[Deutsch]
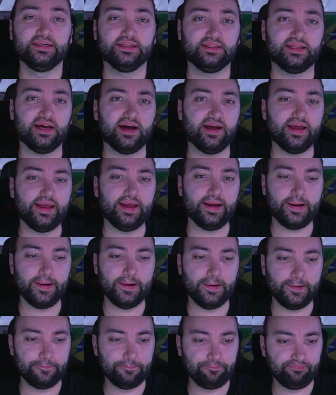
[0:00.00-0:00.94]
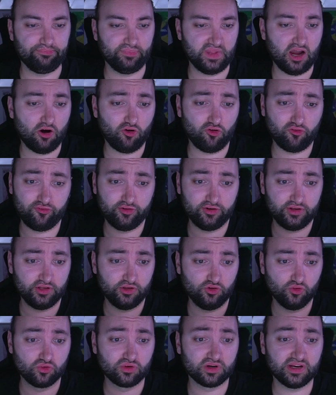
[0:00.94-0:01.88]
Daher ähm, auch für
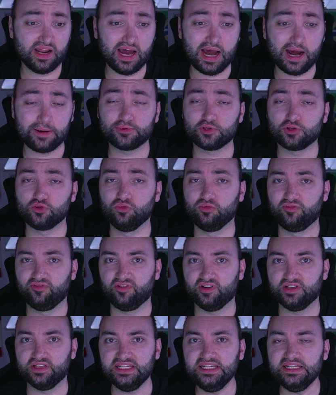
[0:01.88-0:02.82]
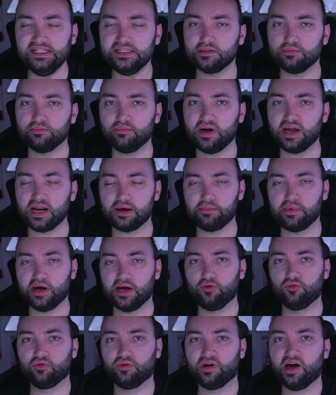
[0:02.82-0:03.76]
den Jungen absolut verdient, meiner
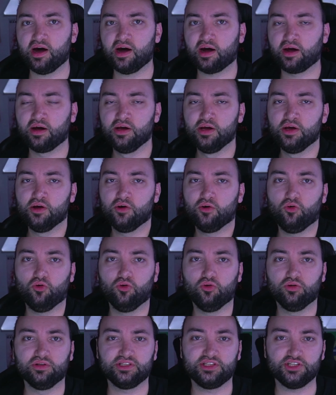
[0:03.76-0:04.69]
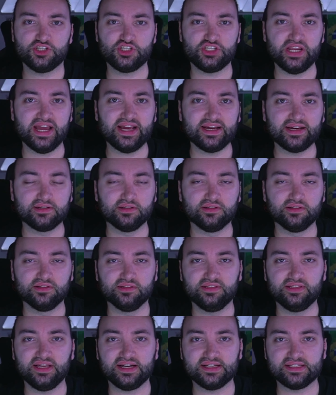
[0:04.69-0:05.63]
Meinung nach. Und ich
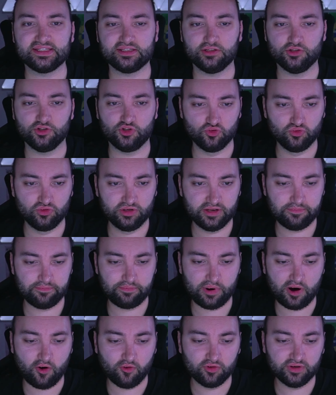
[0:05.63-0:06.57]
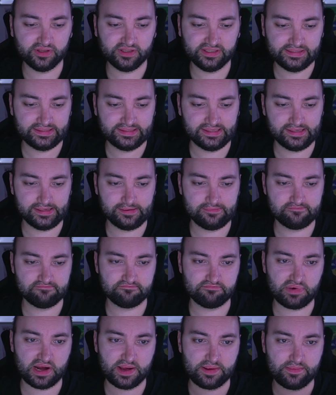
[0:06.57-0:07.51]
denke, dass Julian Pauli
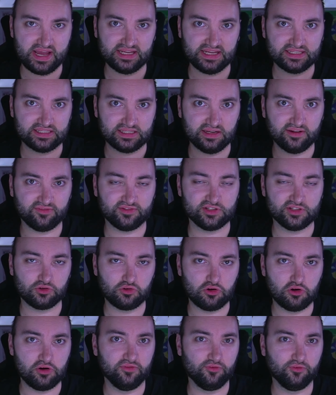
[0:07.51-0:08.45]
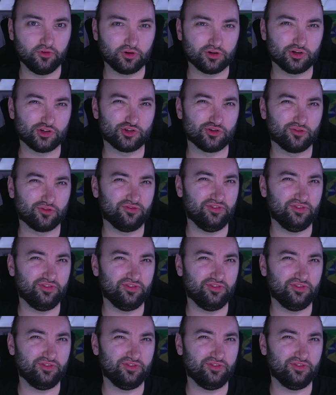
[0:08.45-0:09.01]
ähm, beim ersten FC Köln wirklich noch